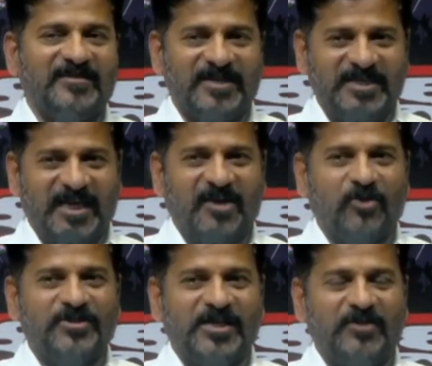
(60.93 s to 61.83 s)

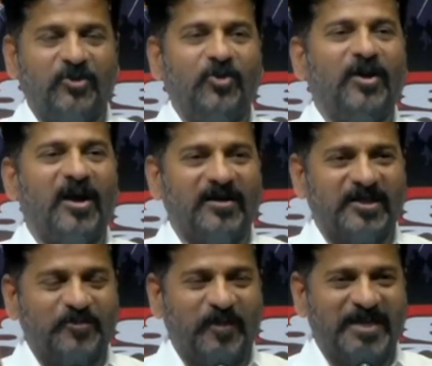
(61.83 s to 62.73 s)
చంద్రశేఖరరావు చేతిలో
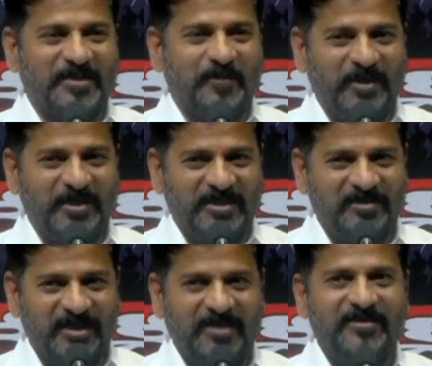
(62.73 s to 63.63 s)
కాంగ్రెస్ పార్టీ
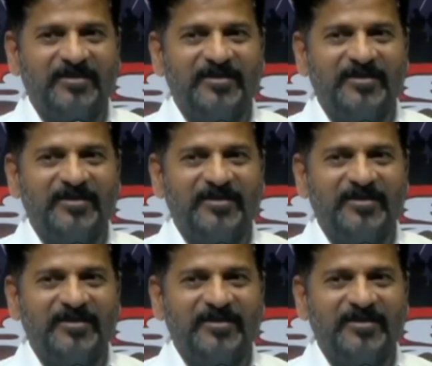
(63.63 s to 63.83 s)
పెట్టింది